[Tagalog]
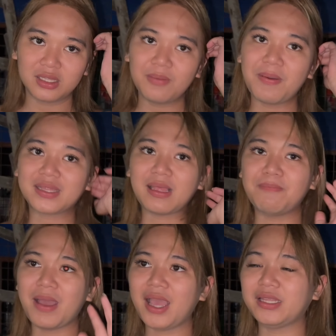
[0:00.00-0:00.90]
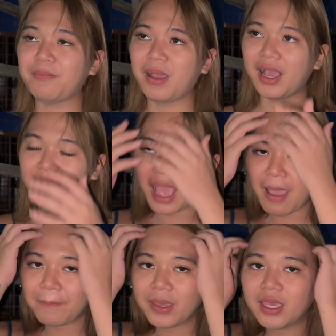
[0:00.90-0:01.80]
Diba? Tambahan ng mga
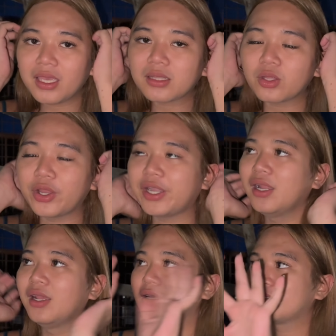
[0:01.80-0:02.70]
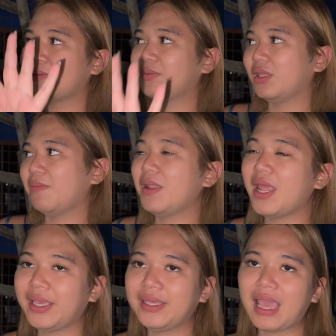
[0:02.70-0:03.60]
gamit or something na
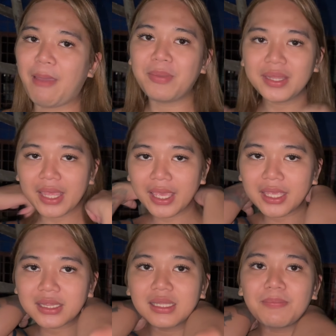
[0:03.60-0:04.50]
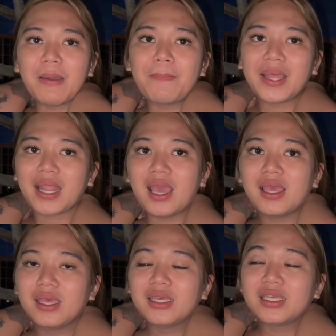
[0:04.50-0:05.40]
malaking cabinet. Diba? Para
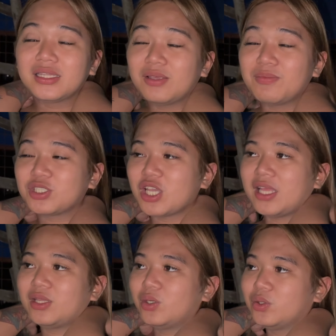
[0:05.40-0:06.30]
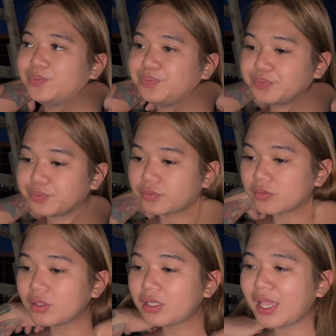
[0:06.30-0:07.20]
hindi masyadong
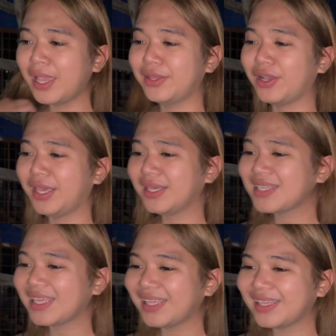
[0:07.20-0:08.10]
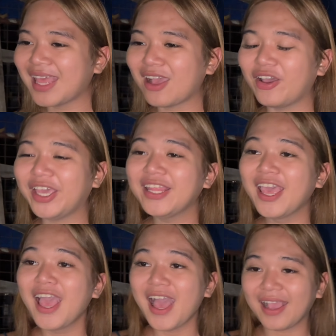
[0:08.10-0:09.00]
ano. Kaya excited na ako. And
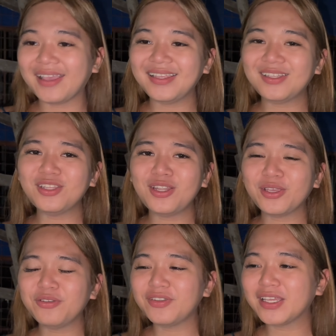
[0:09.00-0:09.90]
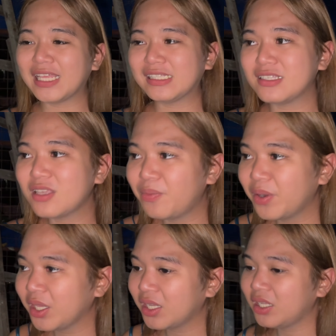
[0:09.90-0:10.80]
hanggang dito na lang yung vlog natin.
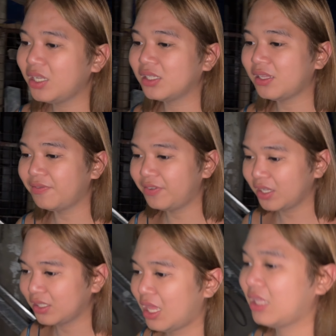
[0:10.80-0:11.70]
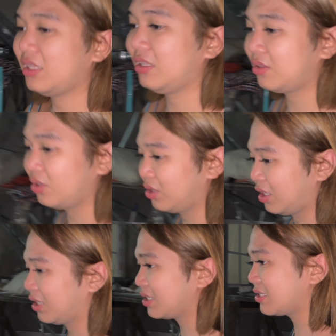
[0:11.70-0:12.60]
Sobrang ikli lang ng vlog natin
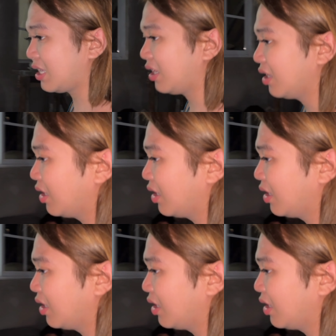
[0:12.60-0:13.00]
today kasi